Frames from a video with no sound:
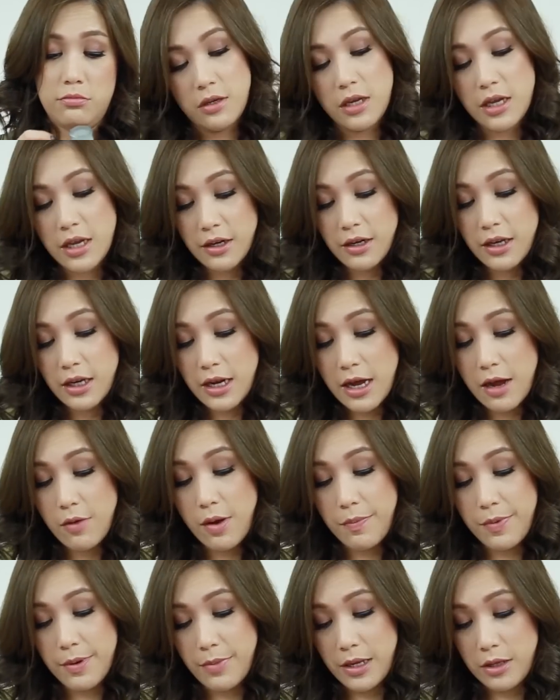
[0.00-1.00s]
นี่ยังดีนะ
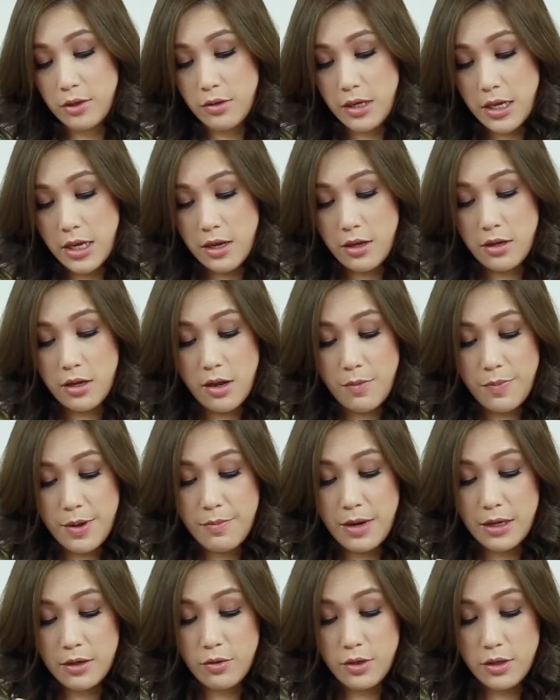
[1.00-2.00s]
ว่าเป็นบัตรตัวเองถ้าเป็
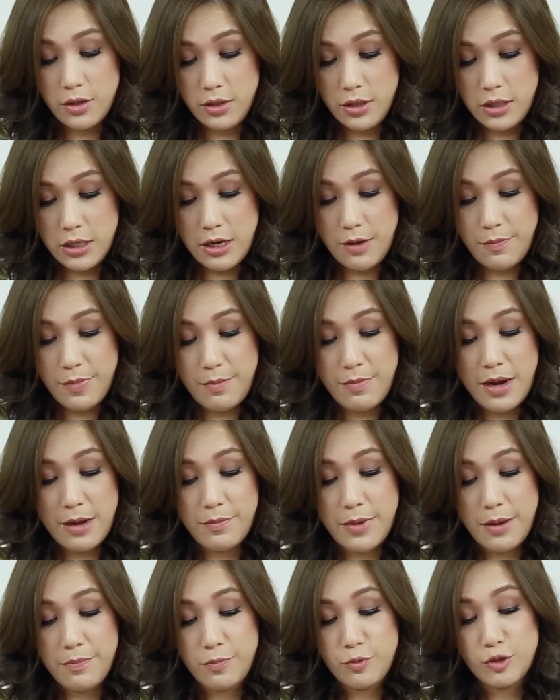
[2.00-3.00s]
นบัตรคนอื่นเนี่ยเป็นบัต
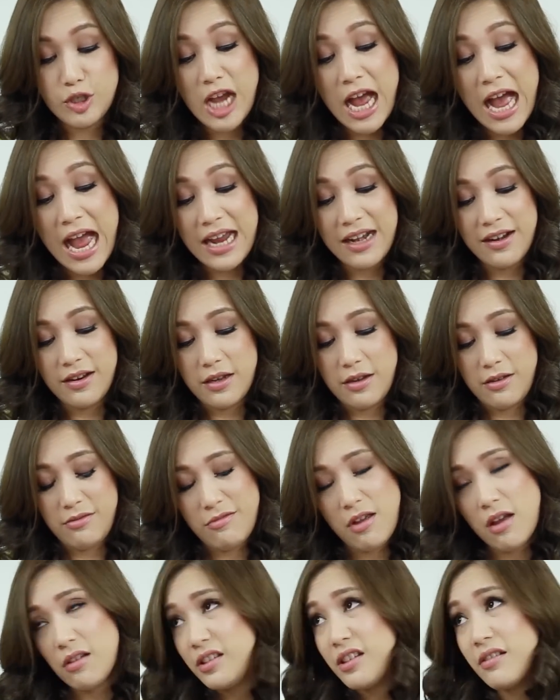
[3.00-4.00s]
รแบบผู้ชายหรือเงี้
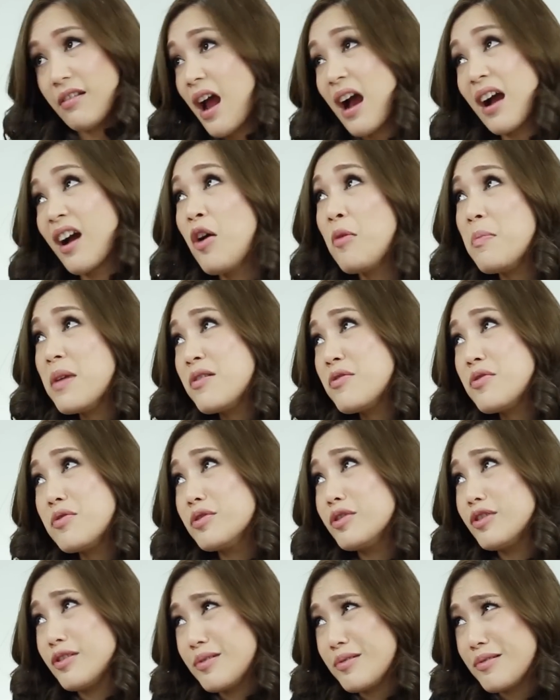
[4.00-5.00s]
ยที่รักเขาไม่
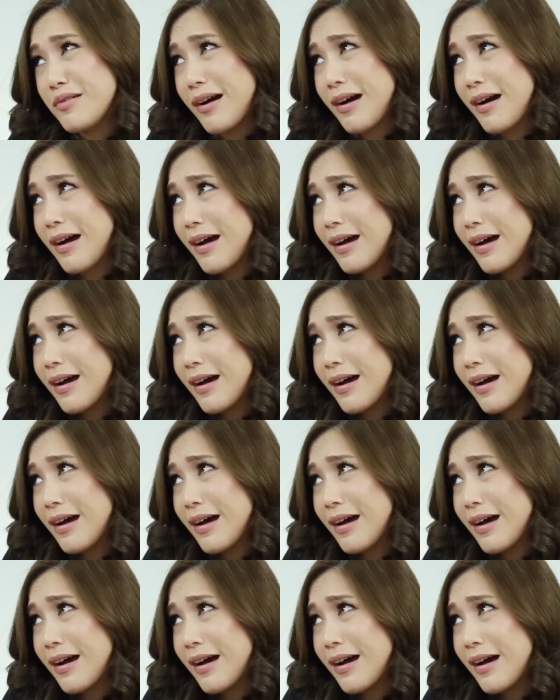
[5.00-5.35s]
รู้ตัว